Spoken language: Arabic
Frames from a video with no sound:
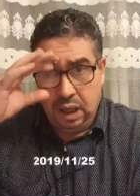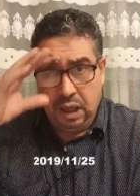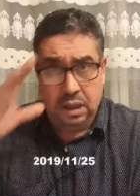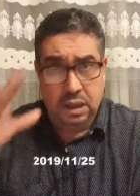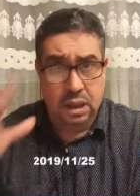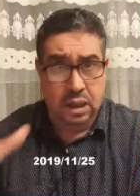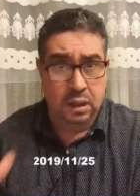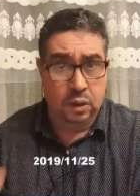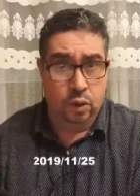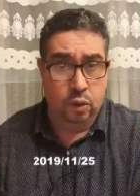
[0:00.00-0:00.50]

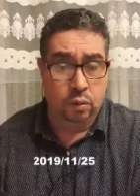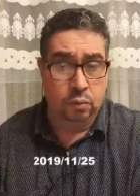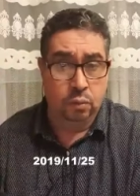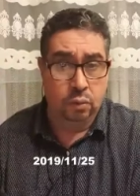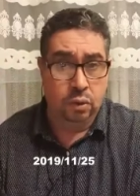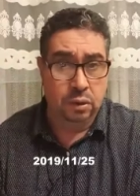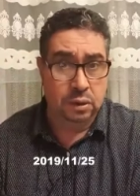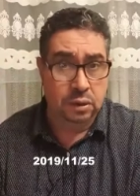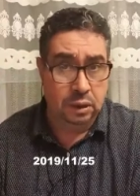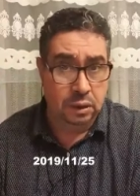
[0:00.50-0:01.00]
كاينه
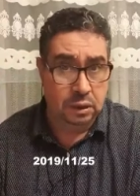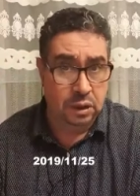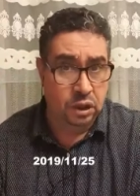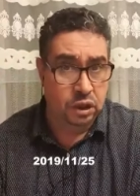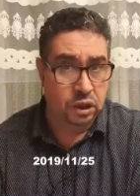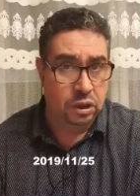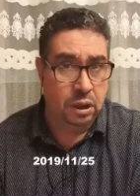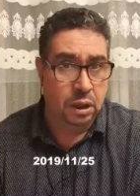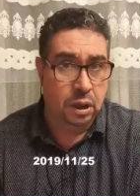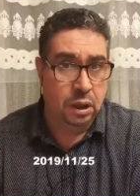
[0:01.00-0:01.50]
امور تحتاج
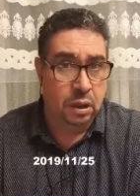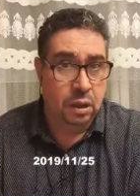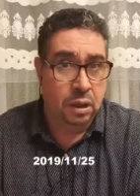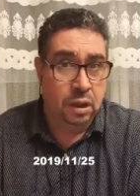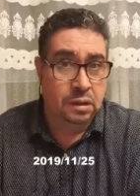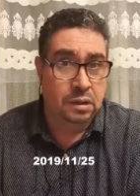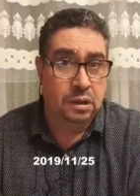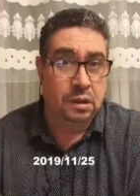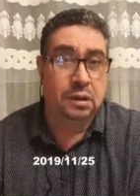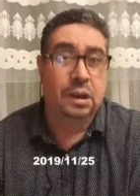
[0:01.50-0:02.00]

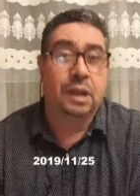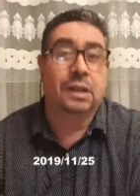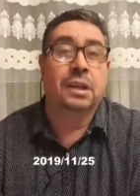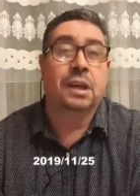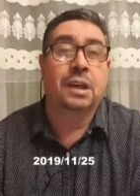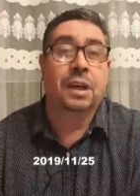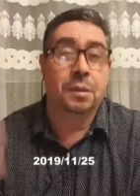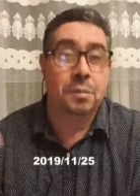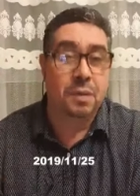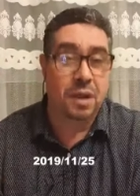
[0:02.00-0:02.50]
قرارات نعطيك
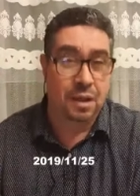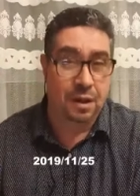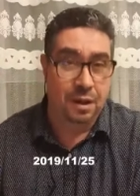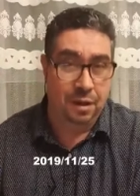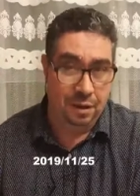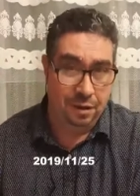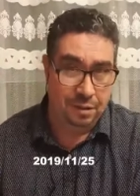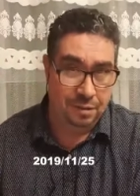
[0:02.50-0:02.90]
كمثال